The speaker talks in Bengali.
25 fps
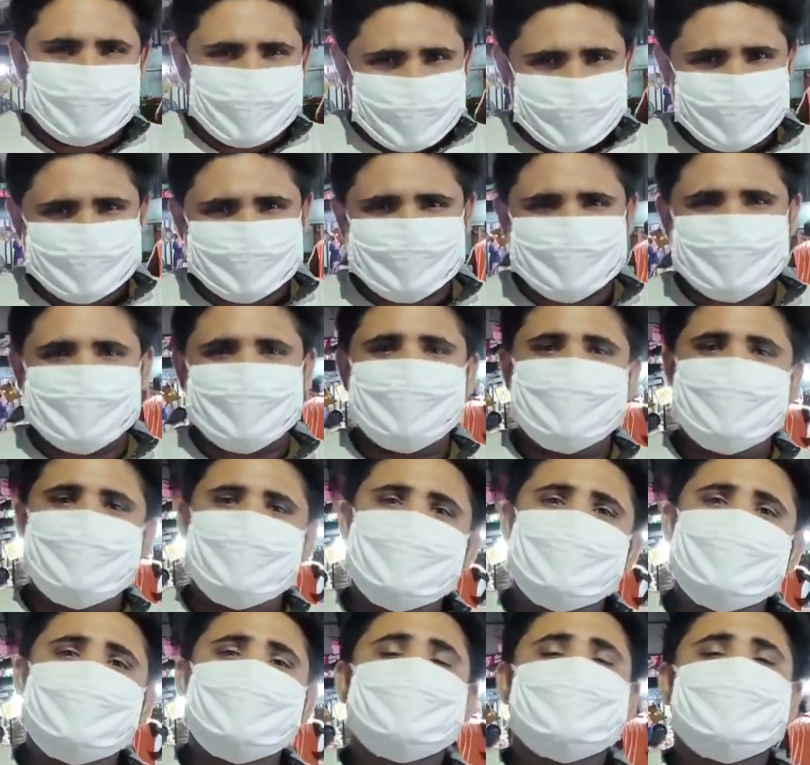ভেজ
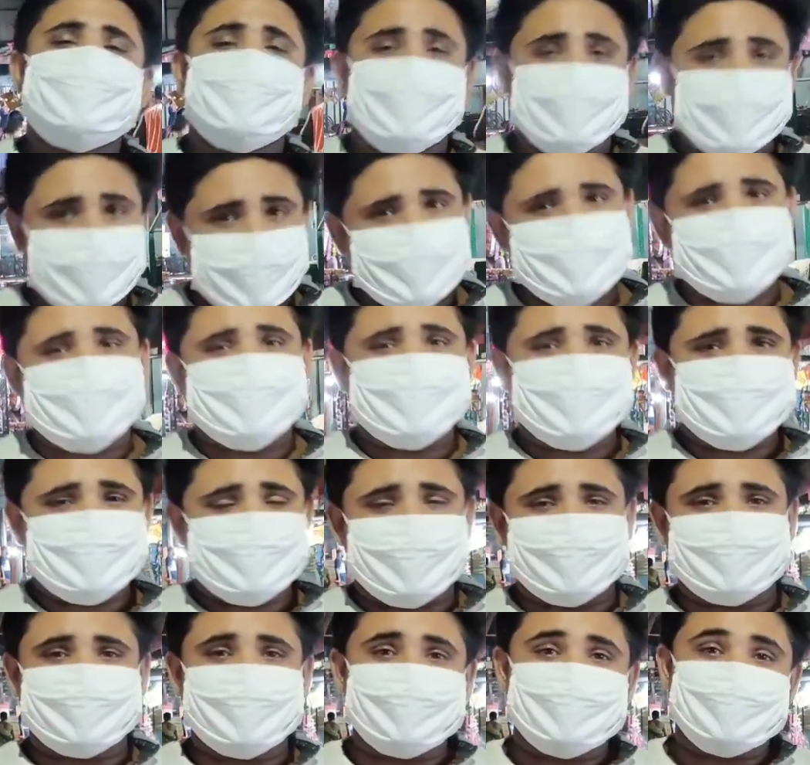নুডলস
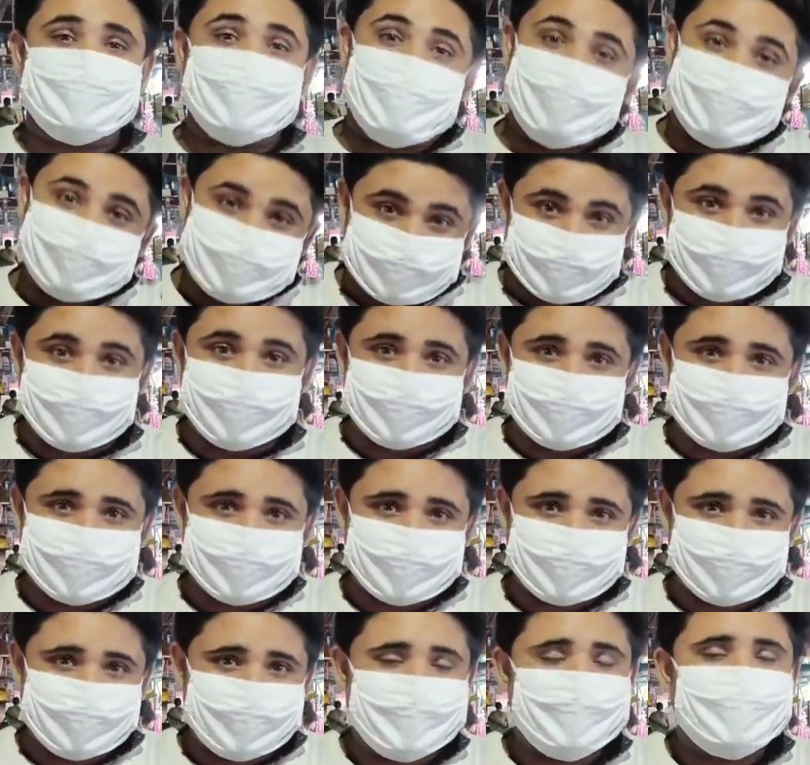সাথে সফট ড্রিঙ্ক
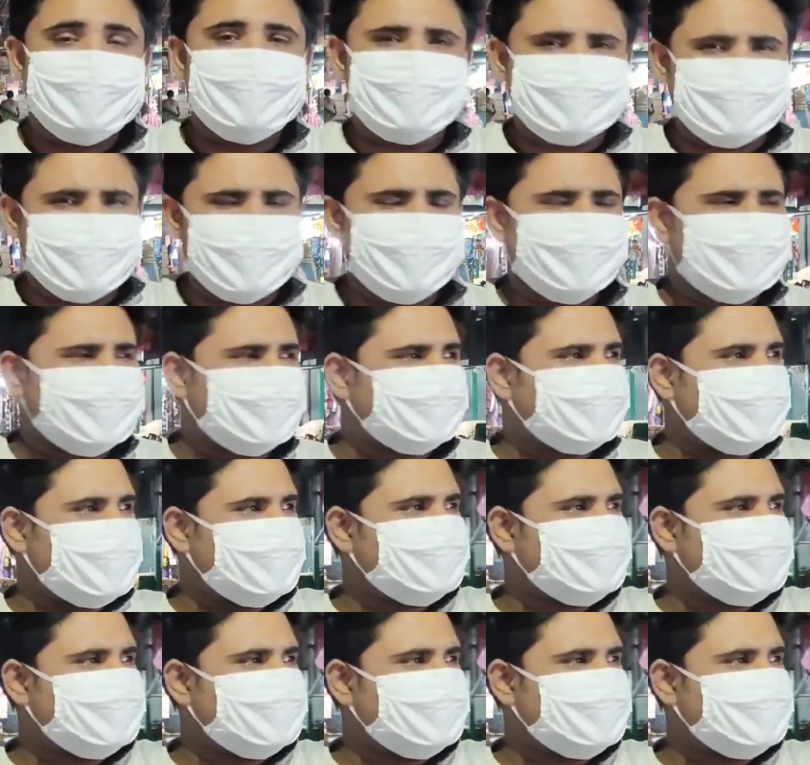কোথায় না